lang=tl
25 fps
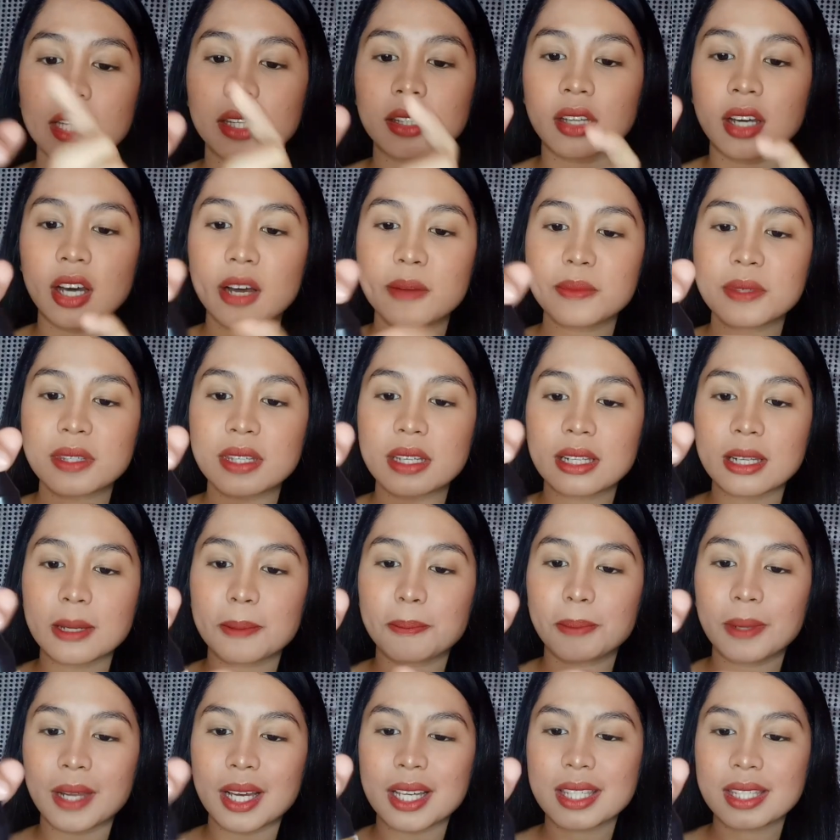It comes
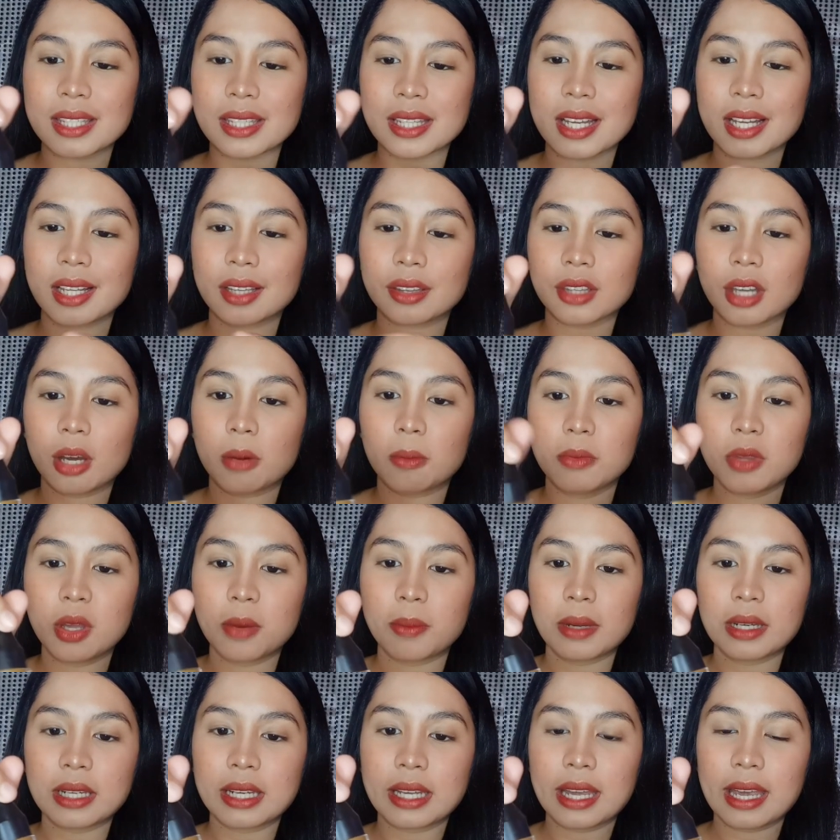in a plastic tub
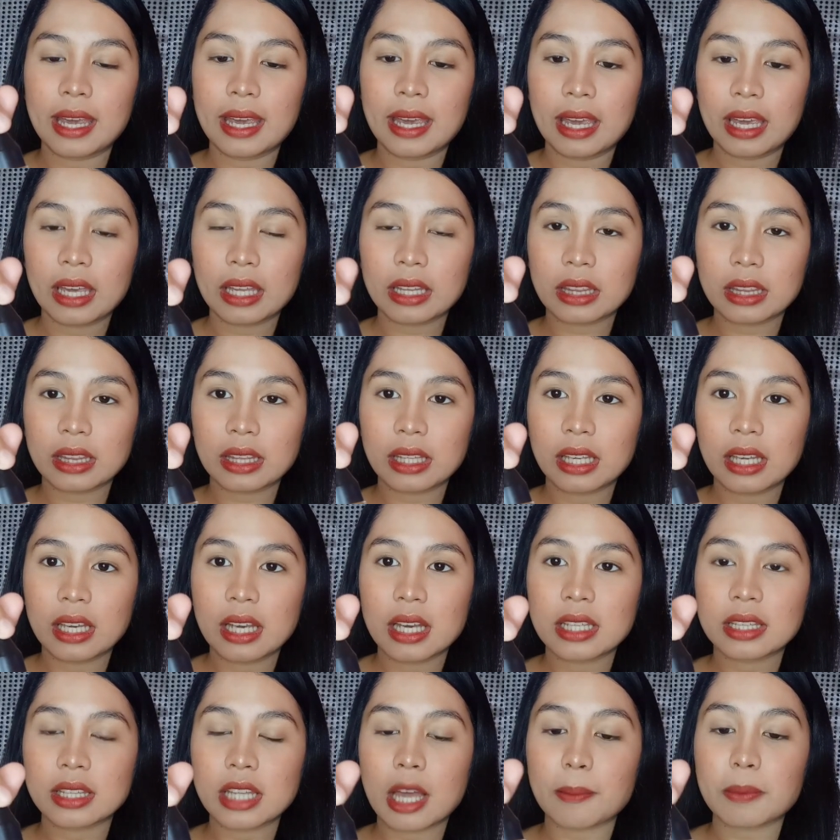na maliit.
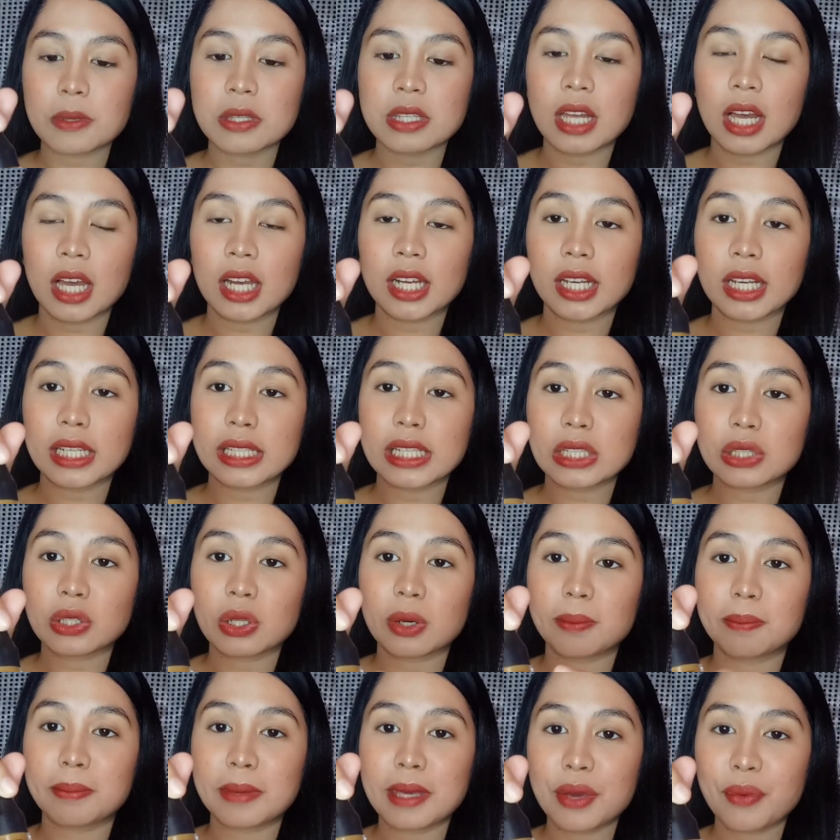Tapos nakalagay
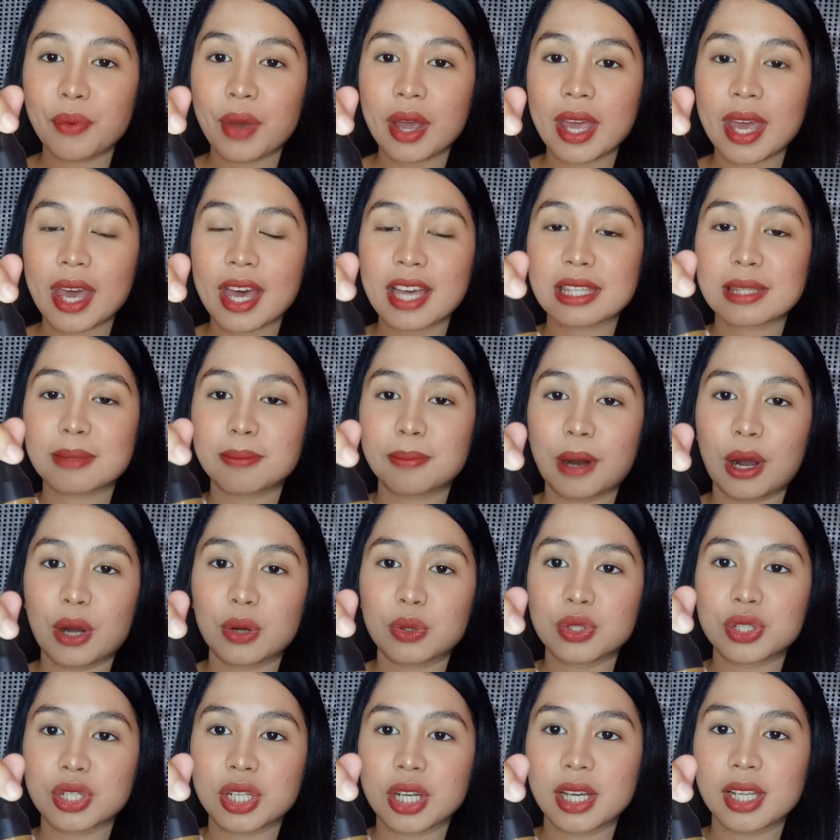dito, BYS
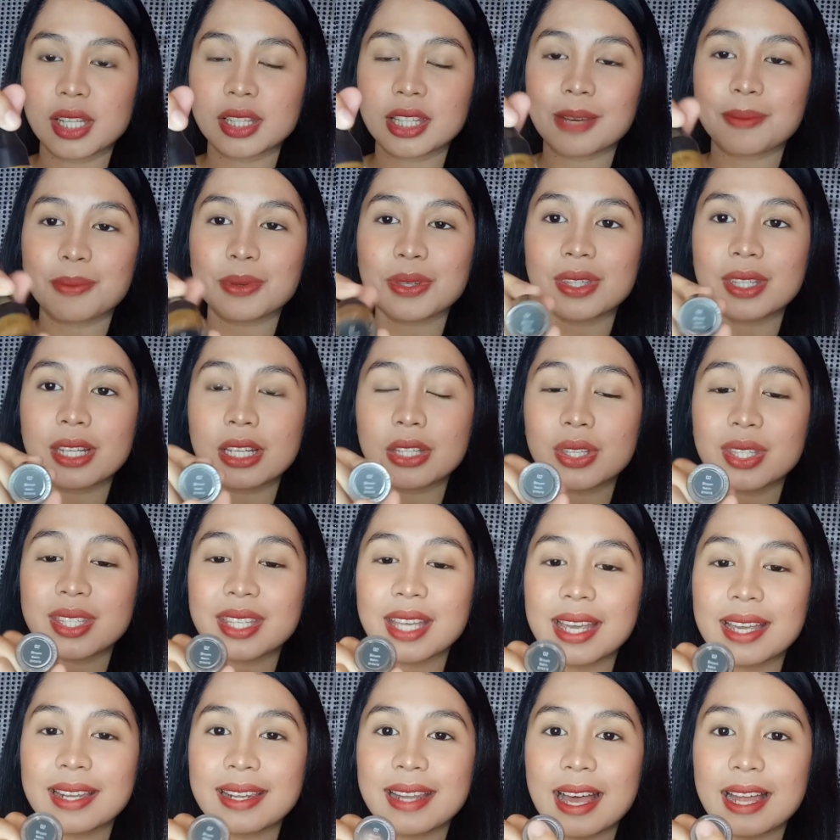Brow Gel. Tapos dito
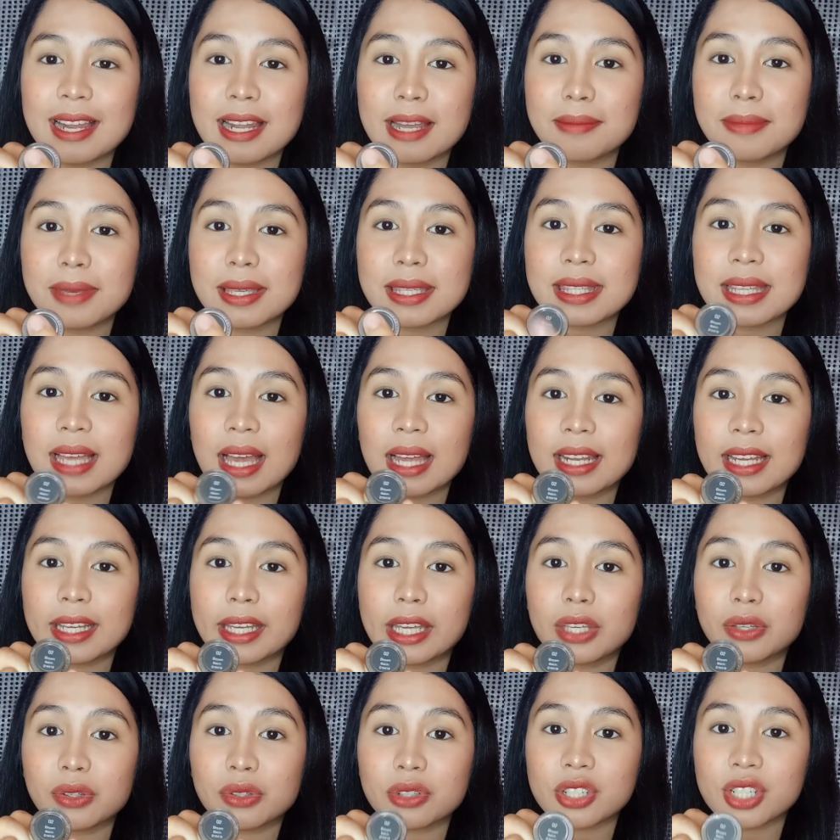sa ilalim is
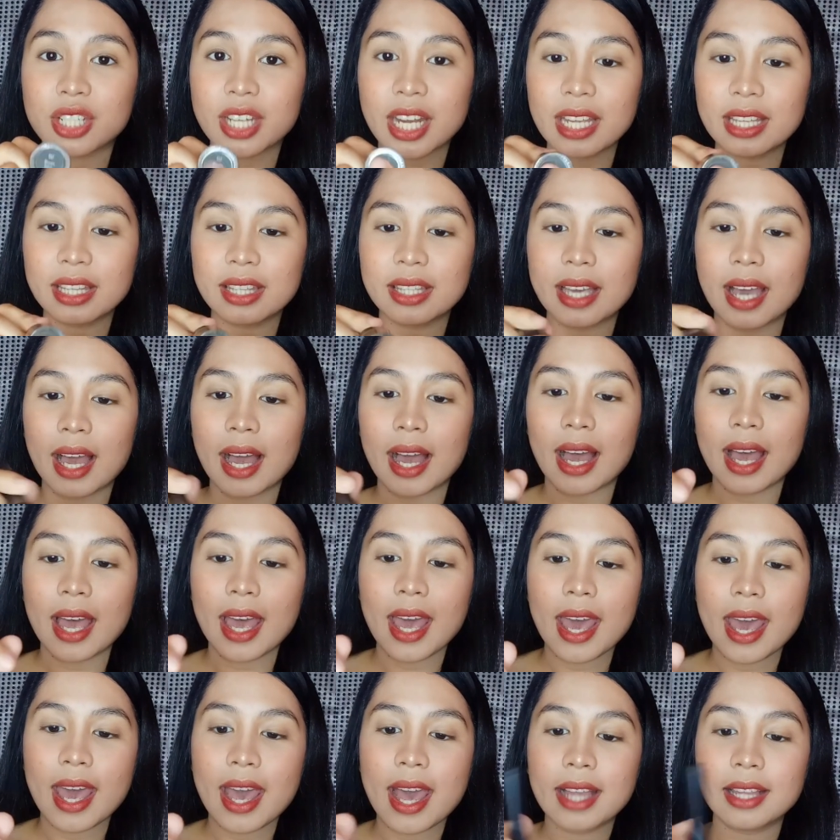nakalagay yung shade niya.
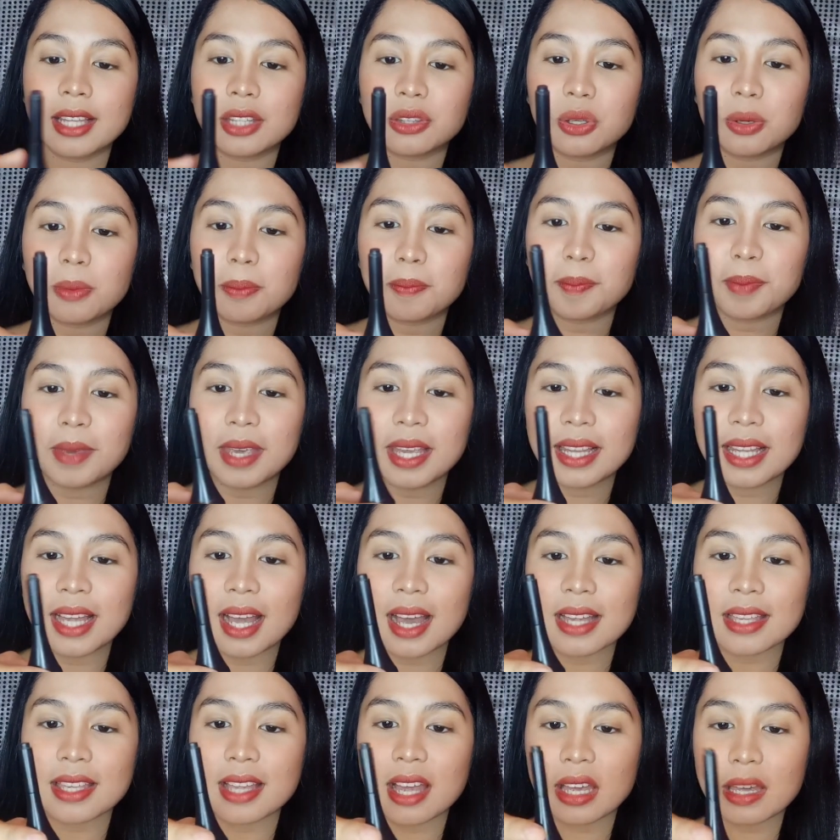And itong
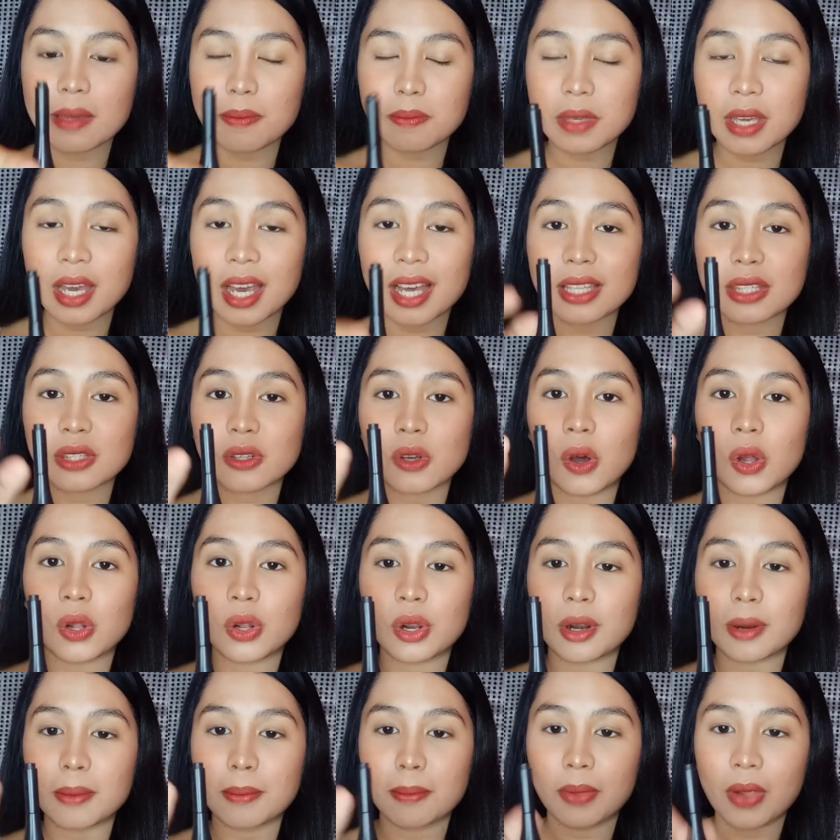pinakatakip niya is
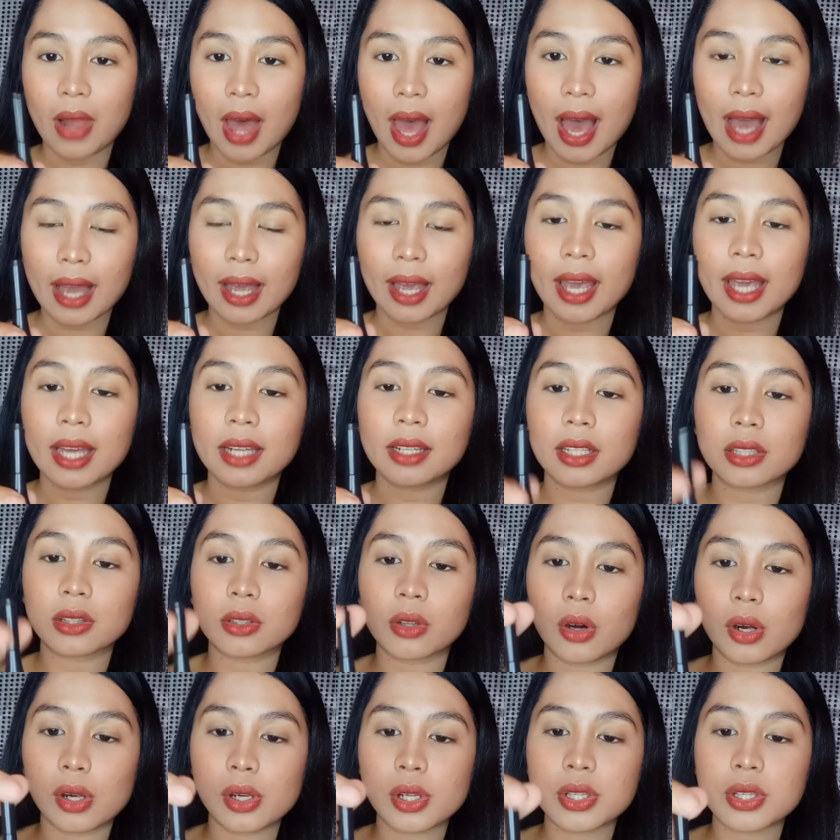color black. And
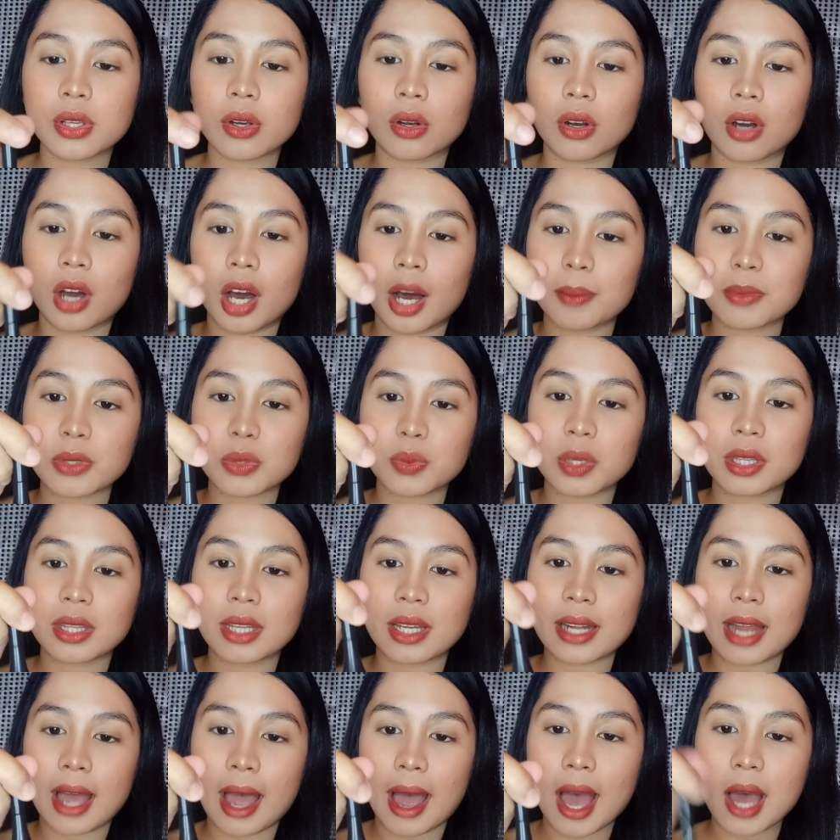it also comes
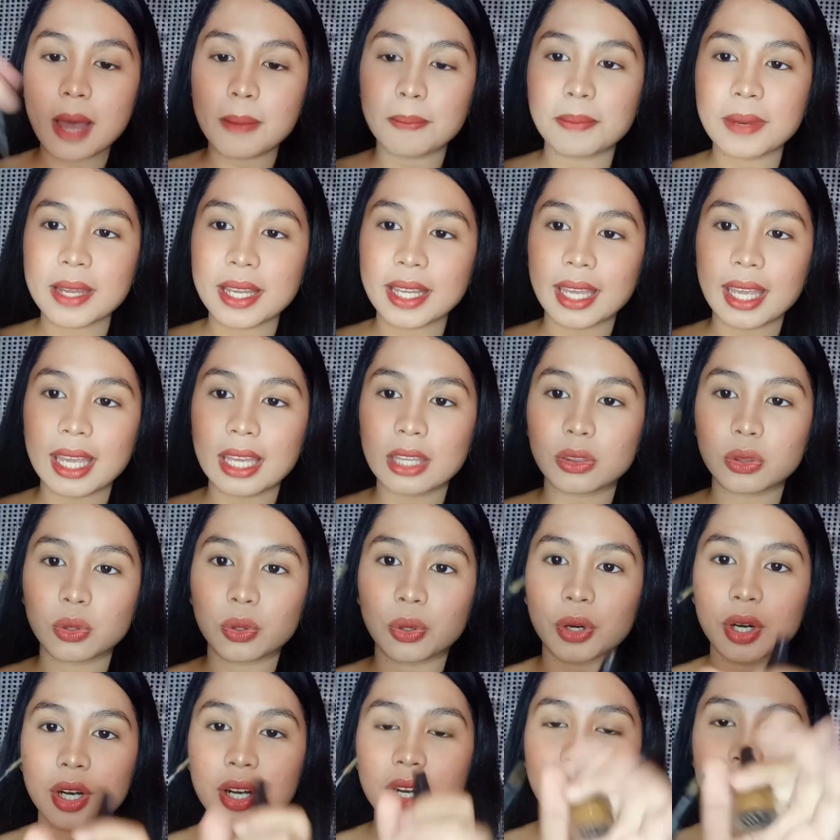with an
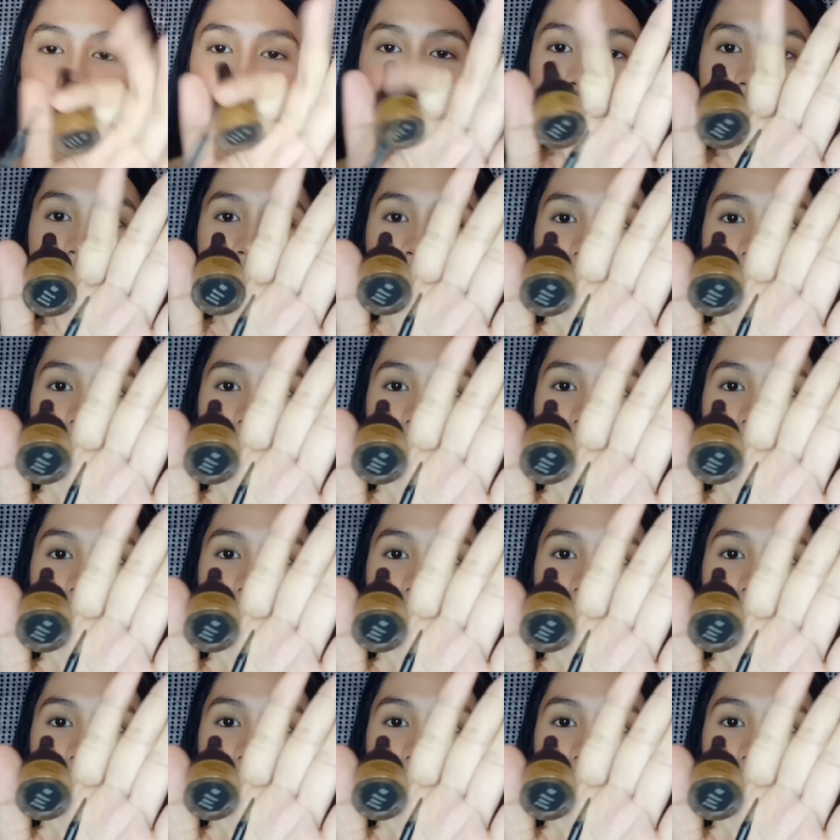applicator